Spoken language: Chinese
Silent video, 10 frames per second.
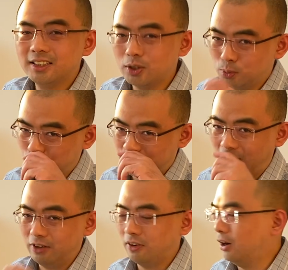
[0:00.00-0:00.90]
跟这个五十
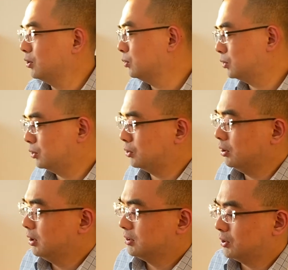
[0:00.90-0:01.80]
F 二都，
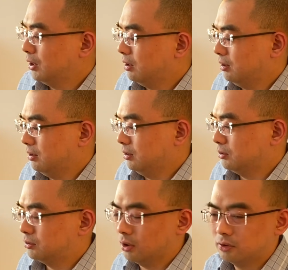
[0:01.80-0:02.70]
呃
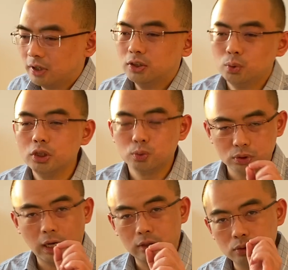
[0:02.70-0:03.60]
的在锐度
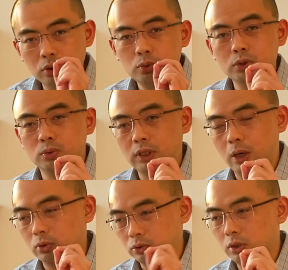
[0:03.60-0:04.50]
上，就说锐度
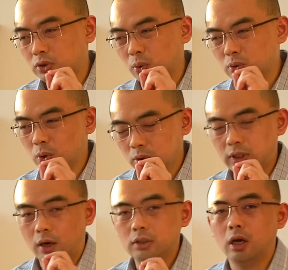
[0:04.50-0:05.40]
上，我觉得都有一
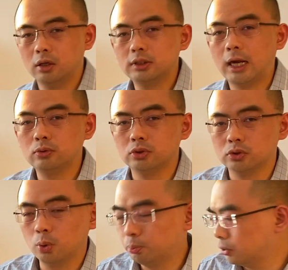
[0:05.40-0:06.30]
点好像差距是
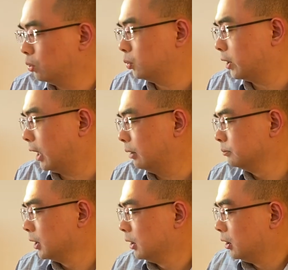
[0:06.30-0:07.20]
都不够锐啊，
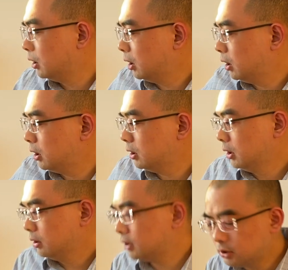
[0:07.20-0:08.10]
呃，
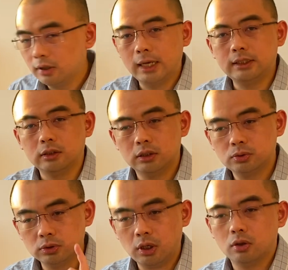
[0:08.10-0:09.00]
在这儿来讲呢，
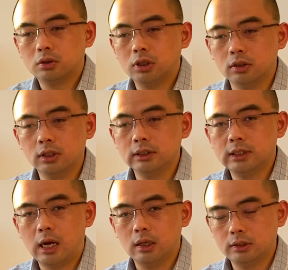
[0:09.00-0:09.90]
就要承认一
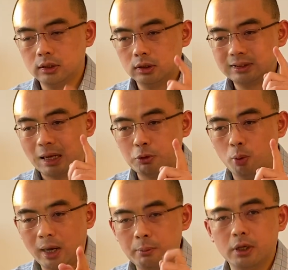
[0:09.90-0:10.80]
下了，这个大宝
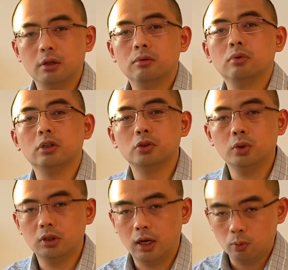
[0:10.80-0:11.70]
妈本做的是
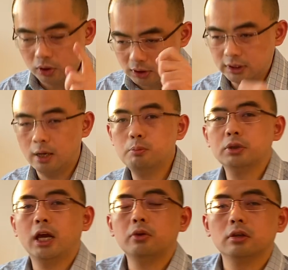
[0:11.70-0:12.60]
对的啊，我以前
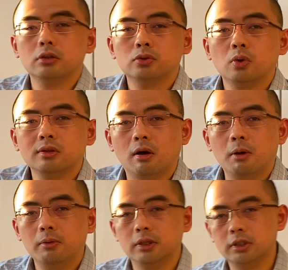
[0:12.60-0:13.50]
不太愿意说大宝
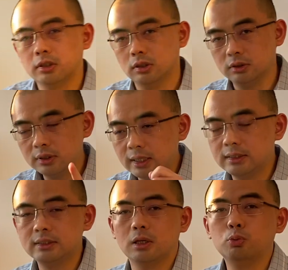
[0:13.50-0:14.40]
妈本那个那一
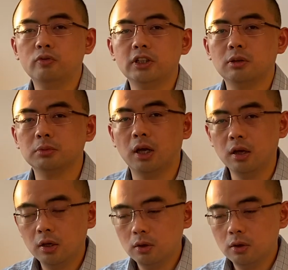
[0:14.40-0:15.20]
期节目，为什么呢？